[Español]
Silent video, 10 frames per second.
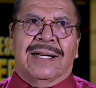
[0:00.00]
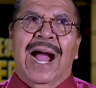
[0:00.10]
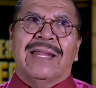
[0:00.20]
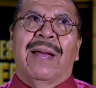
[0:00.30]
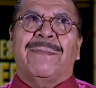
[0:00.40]

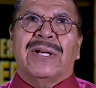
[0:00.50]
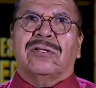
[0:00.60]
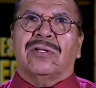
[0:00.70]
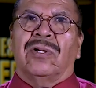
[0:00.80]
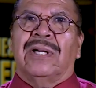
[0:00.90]
Cada
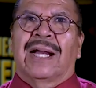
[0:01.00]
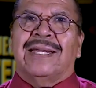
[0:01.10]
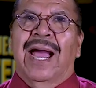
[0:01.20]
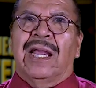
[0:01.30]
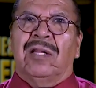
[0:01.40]
persona
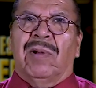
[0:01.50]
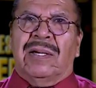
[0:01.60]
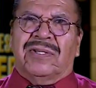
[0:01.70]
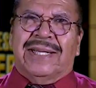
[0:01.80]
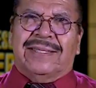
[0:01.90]
que ha ido a
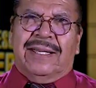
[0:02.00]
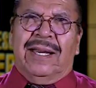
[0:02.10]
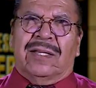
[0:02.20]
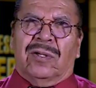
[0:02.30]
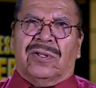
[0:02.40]
los
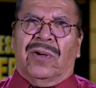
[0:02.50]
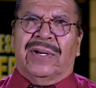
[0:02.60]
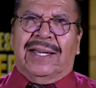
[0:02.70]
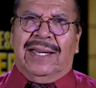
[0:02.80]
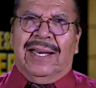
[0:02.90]
escritos
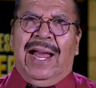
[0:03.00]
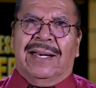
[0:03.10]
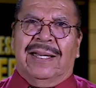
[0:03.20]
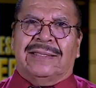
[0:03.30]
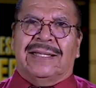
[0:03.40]

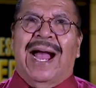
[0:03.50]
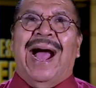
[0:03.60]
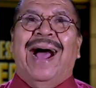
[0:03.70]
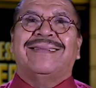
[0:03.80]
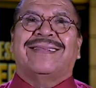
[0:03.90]
originales
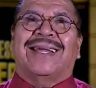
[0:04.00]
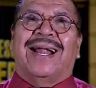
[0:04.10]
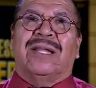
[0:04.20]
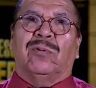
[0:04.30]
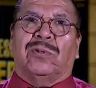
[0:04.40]
ha
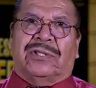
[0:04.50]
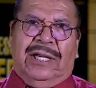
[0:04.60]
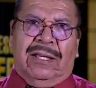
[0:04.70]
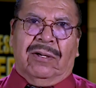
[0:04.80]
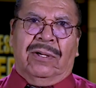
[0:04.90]

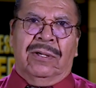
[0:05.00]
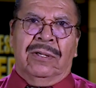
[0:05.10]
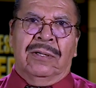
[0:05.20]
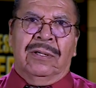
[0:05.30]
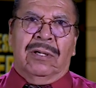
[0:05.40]
traducido
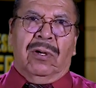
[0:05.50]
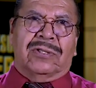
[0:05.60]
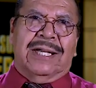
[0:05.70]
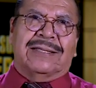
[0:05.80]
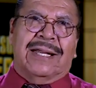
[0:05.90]

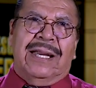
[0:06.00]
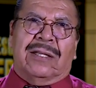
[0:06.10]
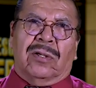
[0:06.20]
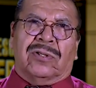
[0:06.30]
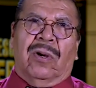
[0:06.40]
los
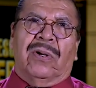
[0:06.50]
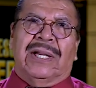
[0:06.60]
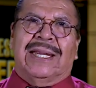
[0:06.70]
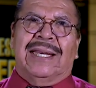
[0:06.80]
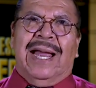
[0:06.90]
escritos
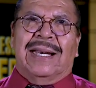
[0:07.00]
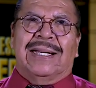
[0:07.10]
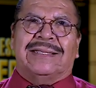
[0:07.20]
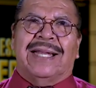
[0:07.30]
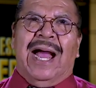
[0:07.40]

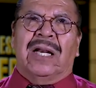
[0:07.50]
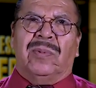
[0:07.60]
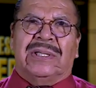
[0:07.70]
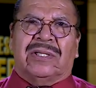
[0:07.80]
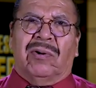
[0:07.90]
originales a
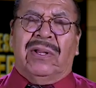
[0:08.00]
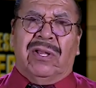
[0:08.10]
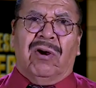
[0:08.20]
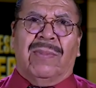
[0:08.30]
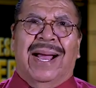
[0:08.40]
nuestro
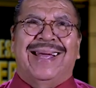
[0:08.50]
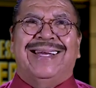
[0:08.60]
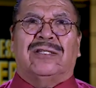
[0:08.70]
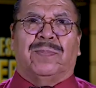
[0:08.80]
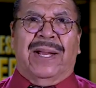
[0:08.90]
idioma
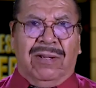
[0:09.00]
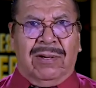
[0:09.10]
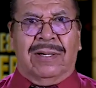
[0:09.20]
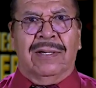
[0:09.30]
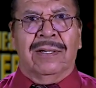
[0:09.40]
español.